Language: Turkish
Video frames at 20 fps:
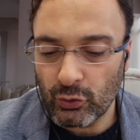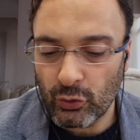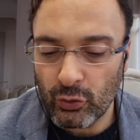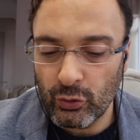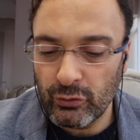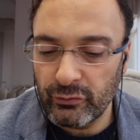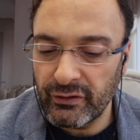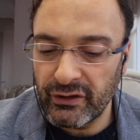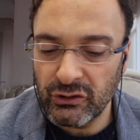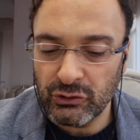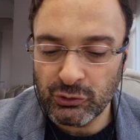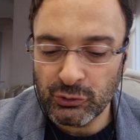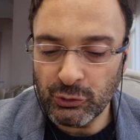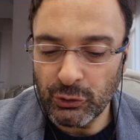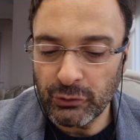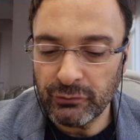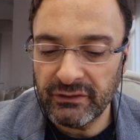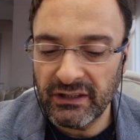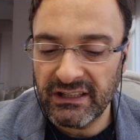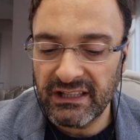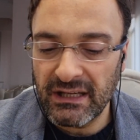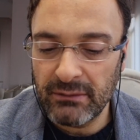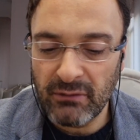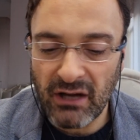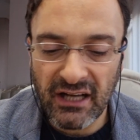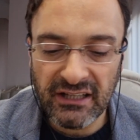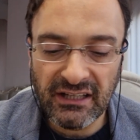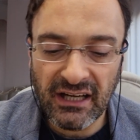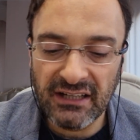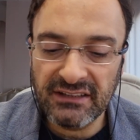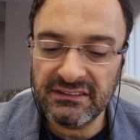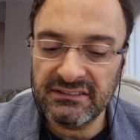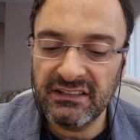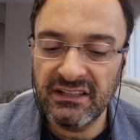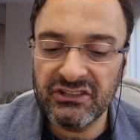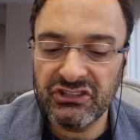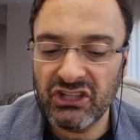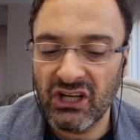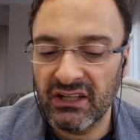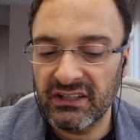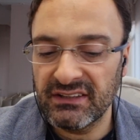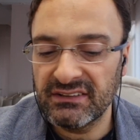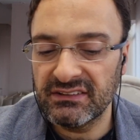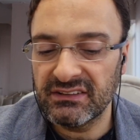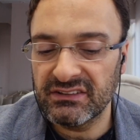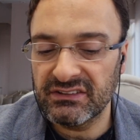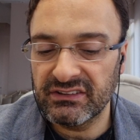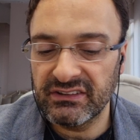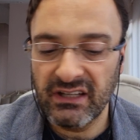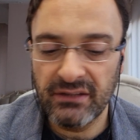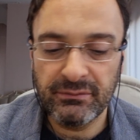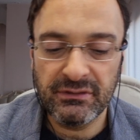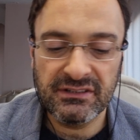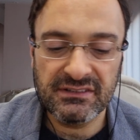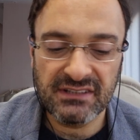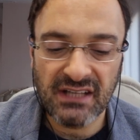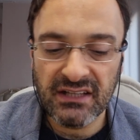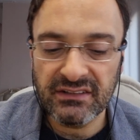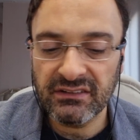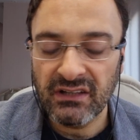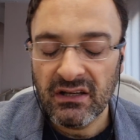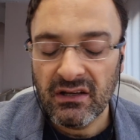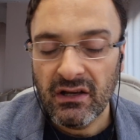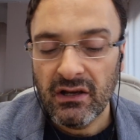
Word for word: ulvi ruh ve kemali aklına işarettir diye bir zat